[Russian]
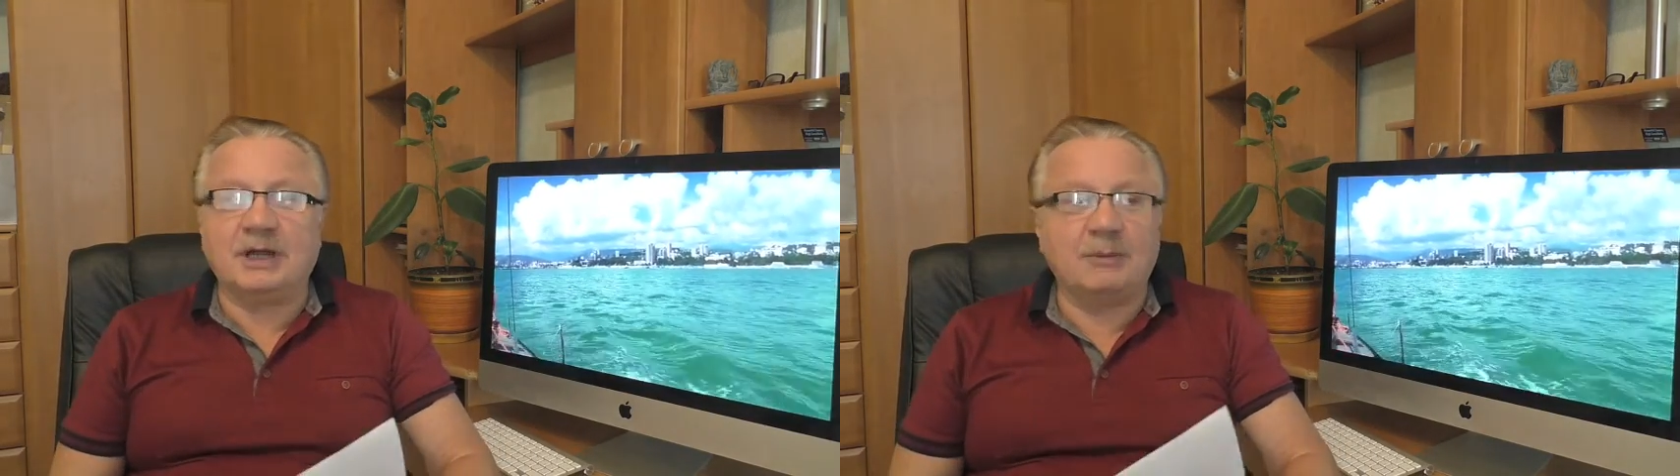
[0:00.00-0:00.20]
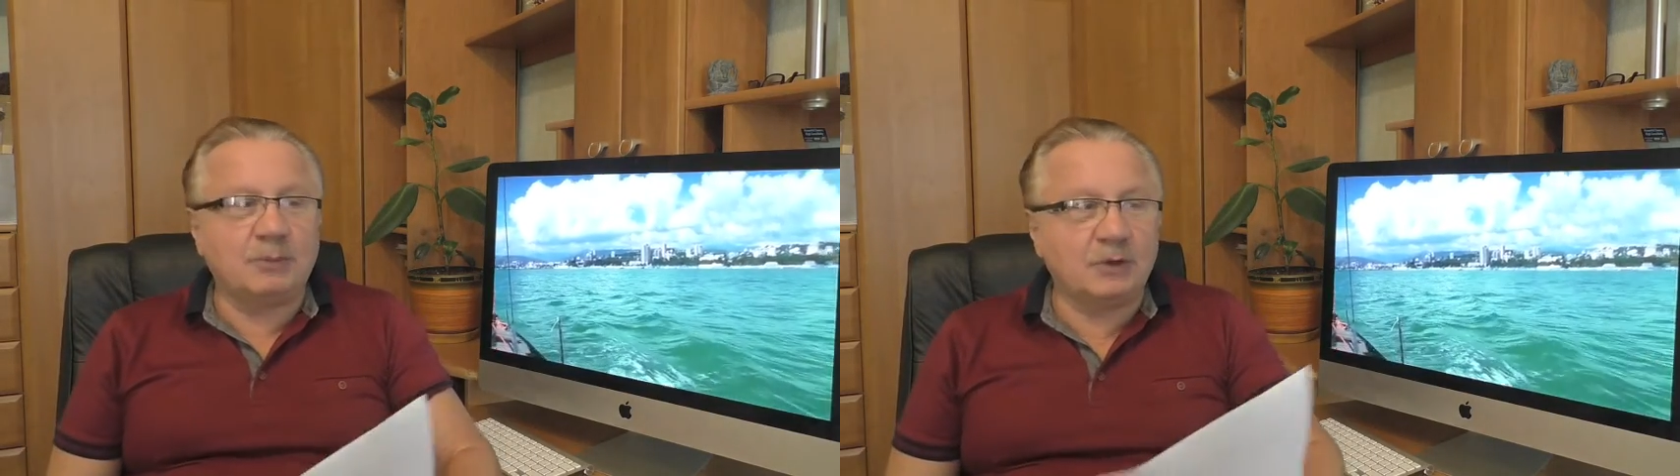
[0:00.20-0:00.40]

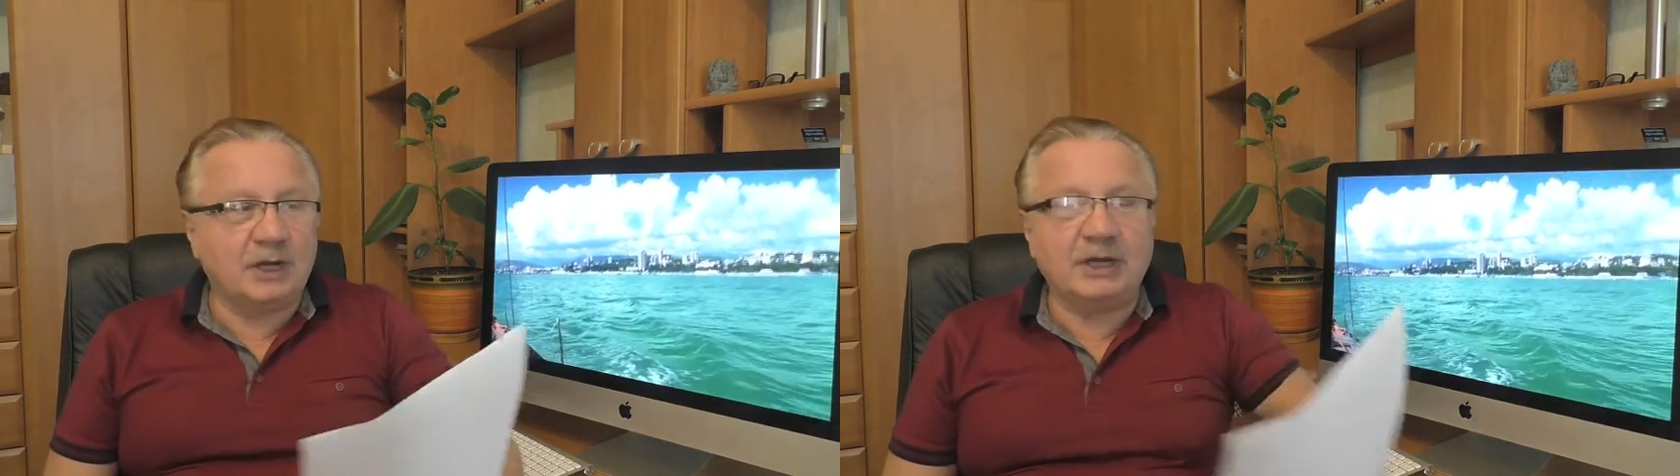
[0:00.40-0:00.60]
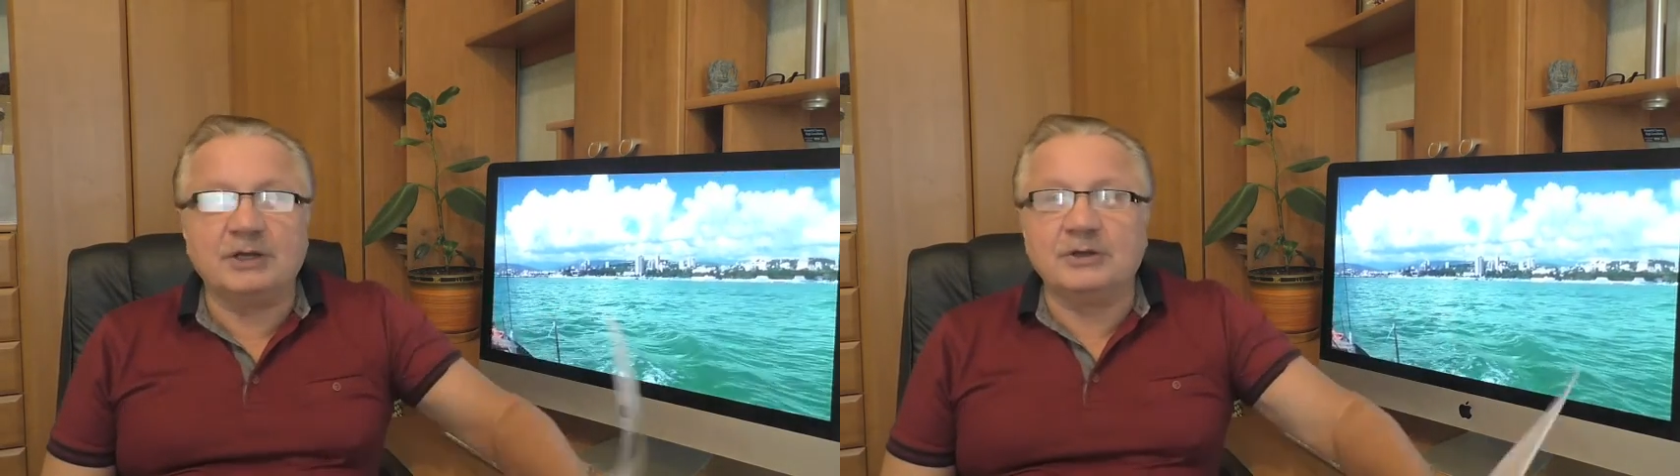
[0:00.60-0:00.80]

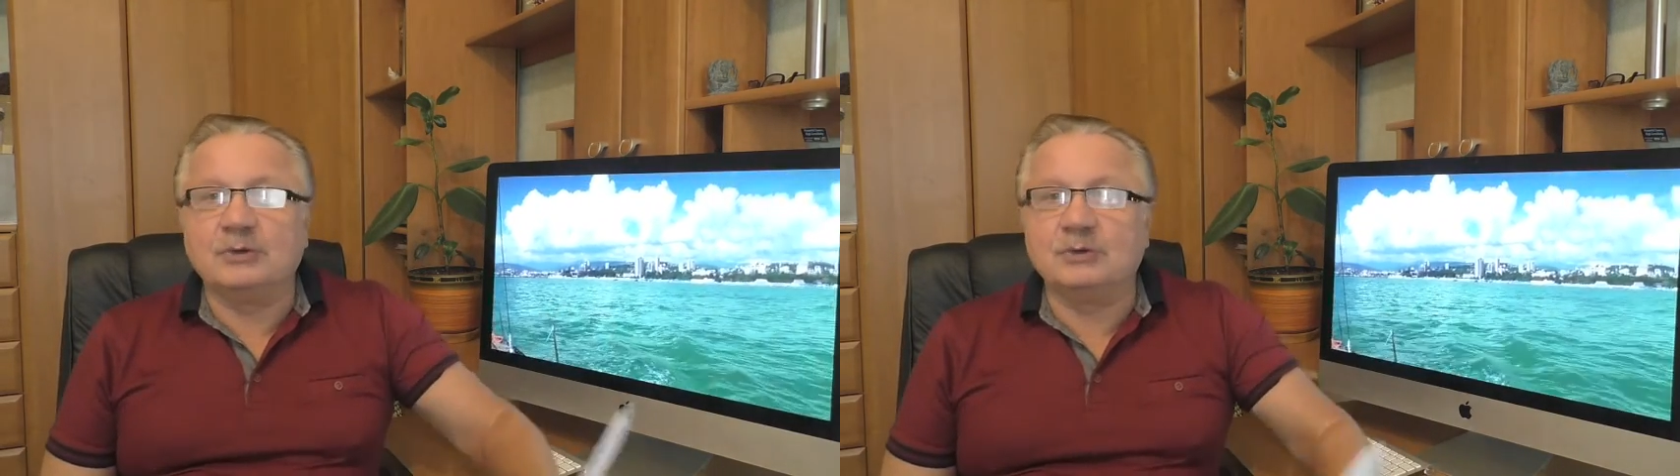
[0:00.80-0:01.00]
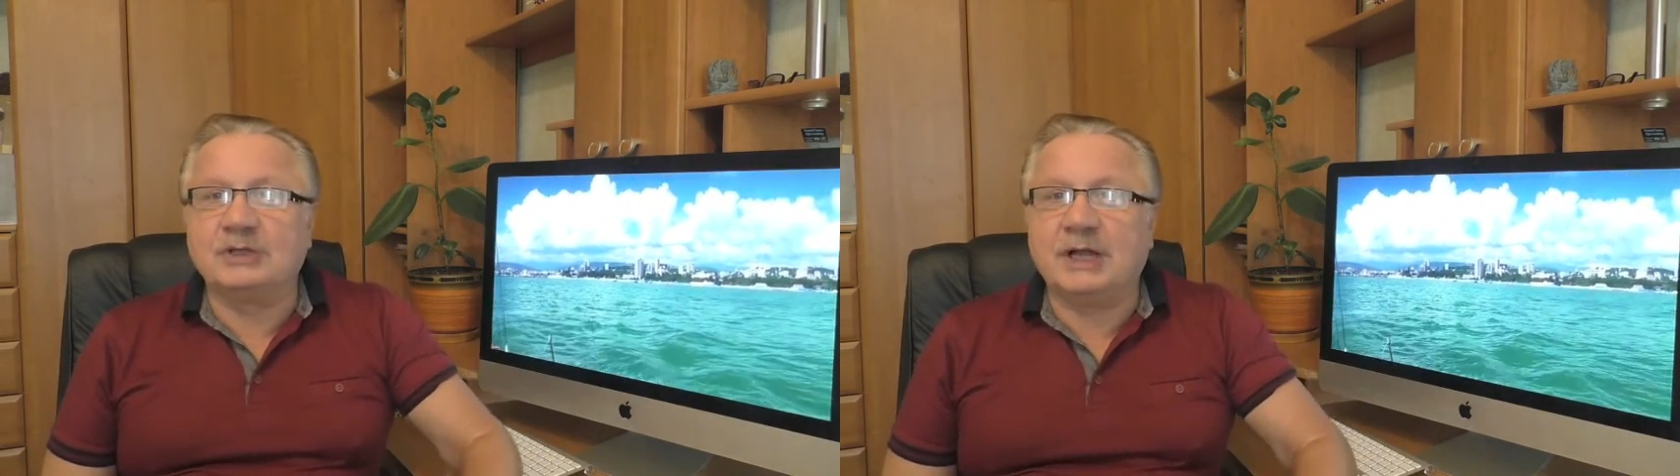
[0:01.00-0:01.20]
амплуа или
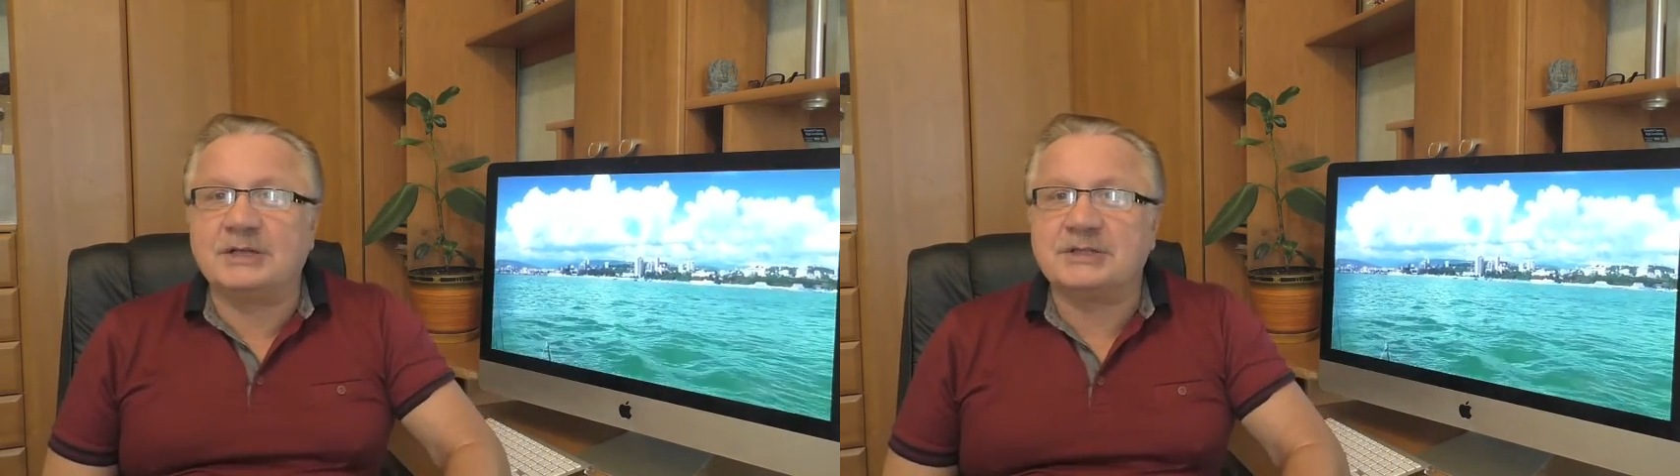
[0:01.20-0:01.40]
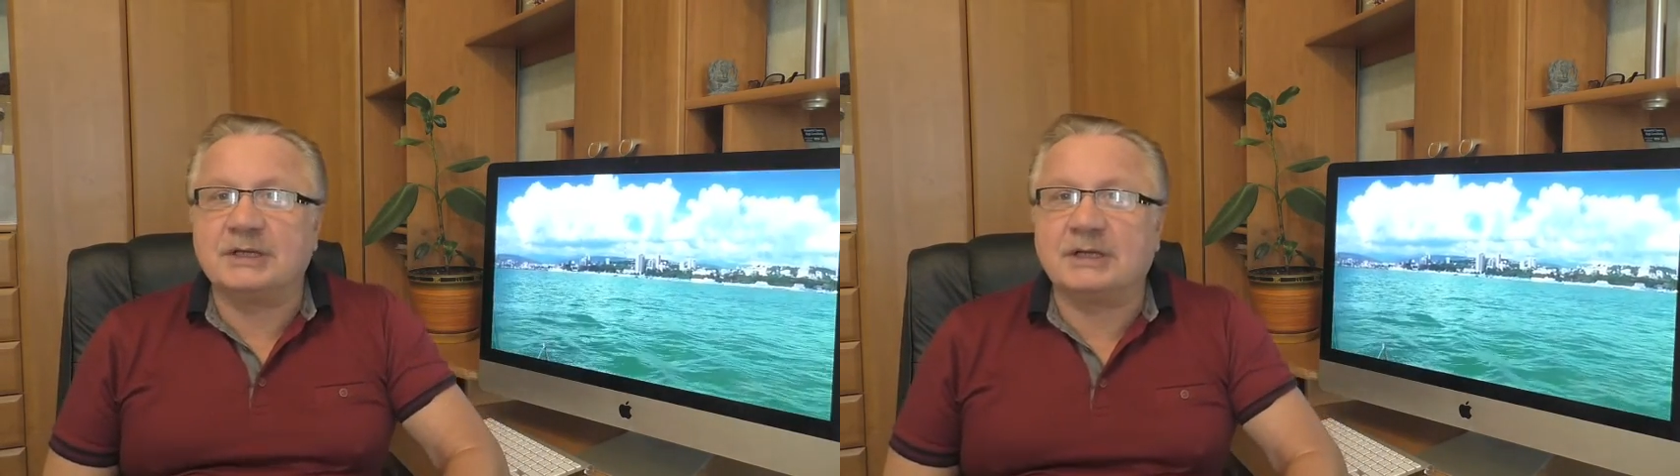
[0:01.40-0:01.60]

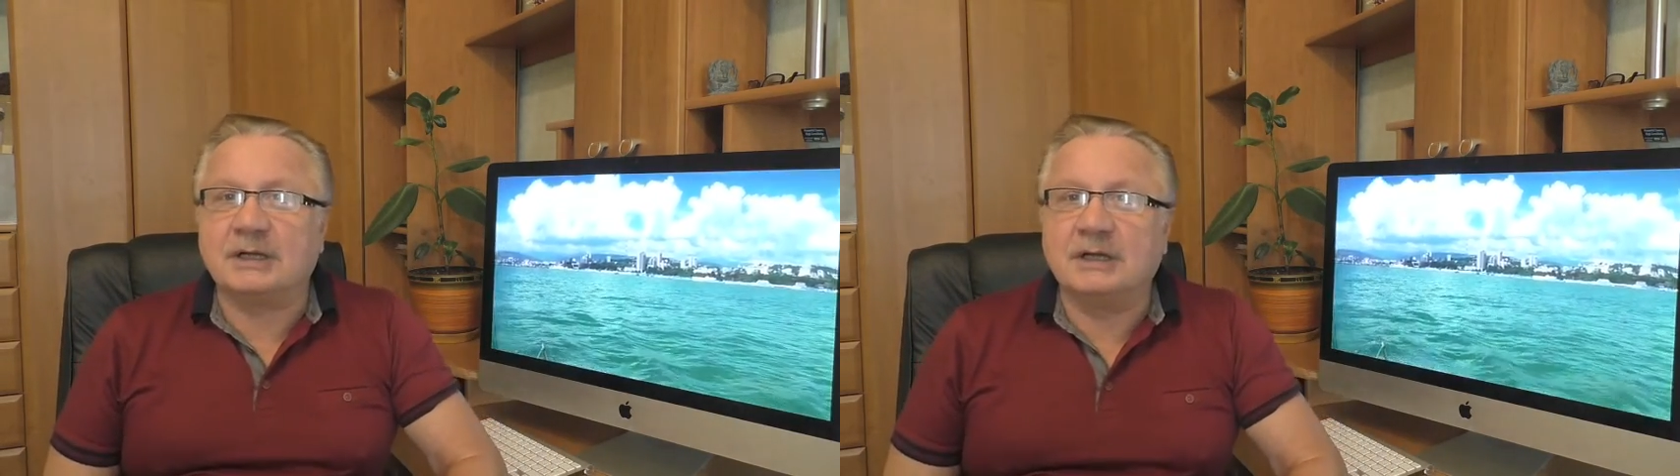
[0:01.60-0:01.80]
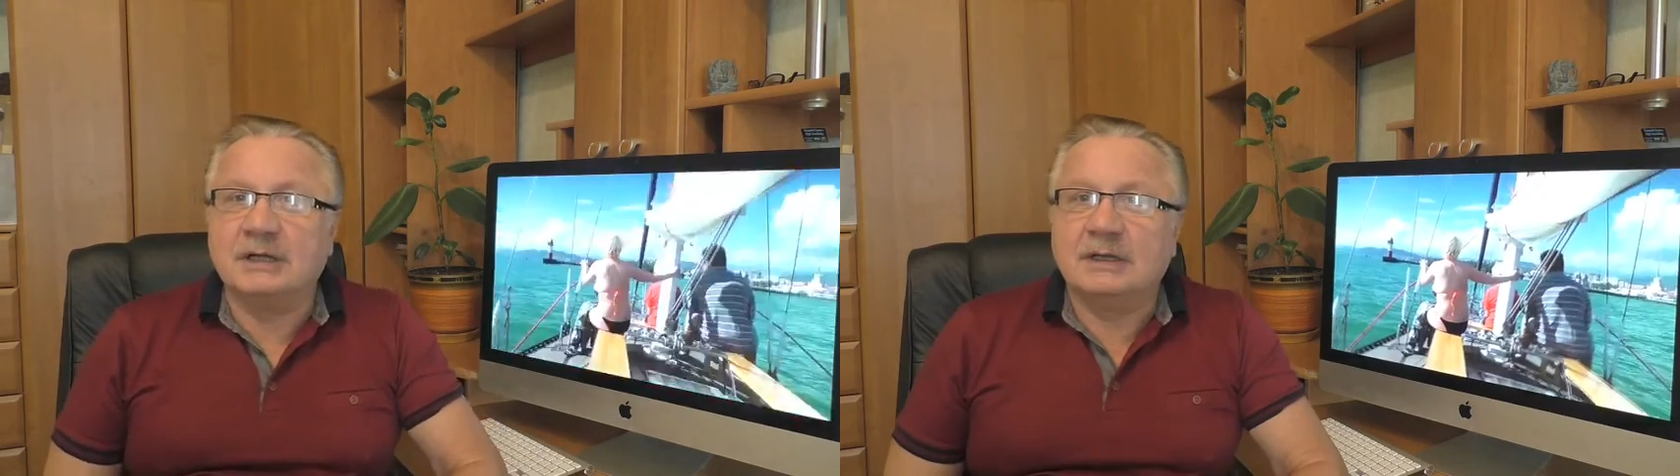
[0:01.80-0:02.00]
неудачника –